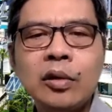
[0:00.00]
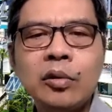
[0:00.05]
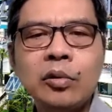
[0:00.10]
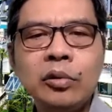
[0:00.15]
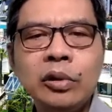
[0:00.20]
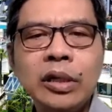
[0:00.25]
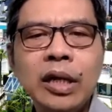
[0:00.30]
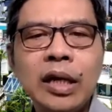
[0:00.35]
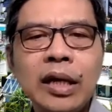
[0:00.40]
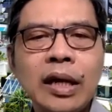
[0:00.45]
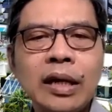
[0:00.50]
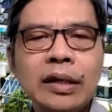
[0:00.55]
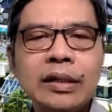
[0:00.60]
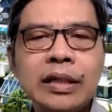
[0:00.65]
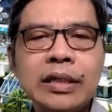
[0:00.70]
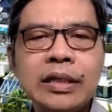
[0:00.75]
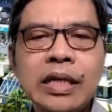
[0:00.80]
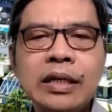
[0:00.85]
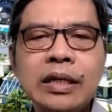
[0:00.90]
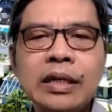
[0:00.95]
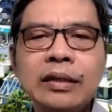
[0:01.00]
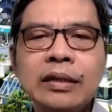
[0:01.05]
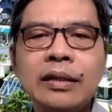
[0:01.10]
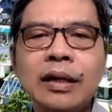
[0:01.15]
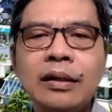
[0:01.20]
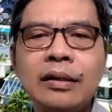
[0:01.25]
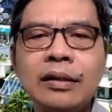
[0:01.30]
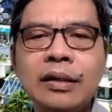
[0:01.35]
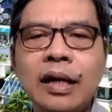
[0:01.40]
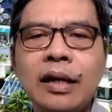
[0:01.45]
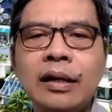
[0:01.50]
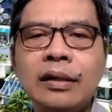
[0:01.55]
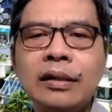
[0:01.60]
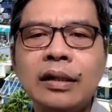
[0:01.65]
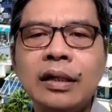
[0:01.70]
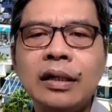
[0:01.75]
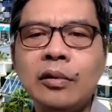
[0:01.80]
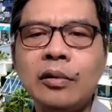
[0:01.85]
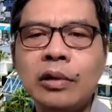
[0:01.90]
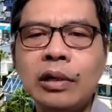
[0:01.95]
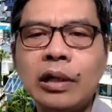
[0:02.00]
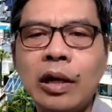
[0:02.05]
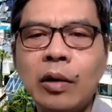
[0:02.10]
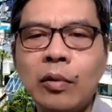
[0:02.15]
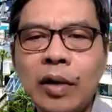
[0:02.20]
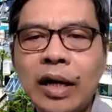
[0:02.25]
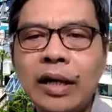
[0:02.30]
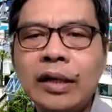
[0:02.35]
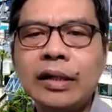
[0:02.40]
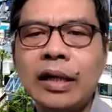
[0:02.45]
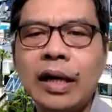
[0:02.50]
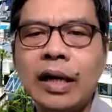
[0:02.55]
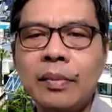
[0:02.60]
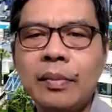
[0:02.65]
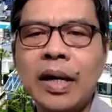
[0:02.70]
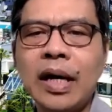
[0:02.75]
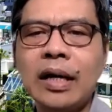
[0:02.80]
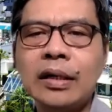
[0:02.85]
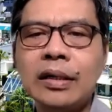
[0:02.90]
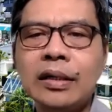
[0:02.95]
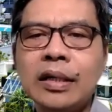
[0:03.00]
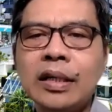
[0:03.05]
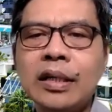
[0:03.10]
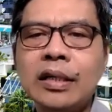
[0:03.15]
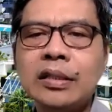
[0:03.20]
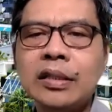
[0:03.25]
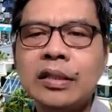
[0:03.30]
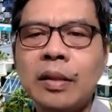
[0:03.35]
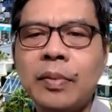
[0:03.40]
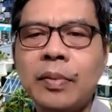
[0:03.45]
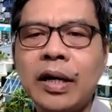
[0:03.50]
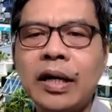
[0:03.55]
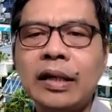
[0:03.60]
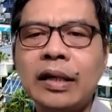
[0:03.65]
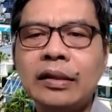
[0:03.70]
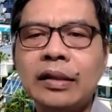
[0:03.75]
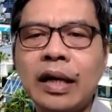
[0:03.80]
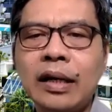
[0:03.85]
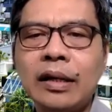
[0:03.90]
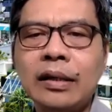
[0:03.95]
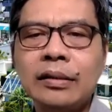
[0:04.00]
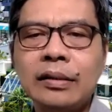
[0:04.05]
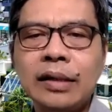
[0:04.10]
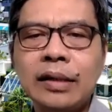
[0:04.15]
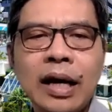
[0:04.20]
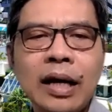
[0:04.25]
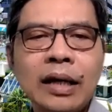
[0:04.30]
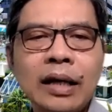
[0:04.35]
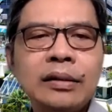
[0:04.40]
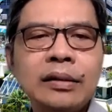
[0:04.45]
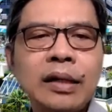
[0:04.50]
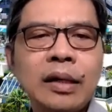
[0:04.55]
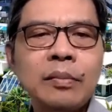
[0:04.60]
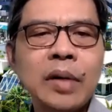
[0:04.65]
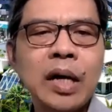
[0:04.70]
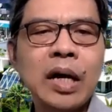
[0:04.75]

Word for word: kundi ang nakikita niyang ginagawa ng ama sapagkat ang lahat ng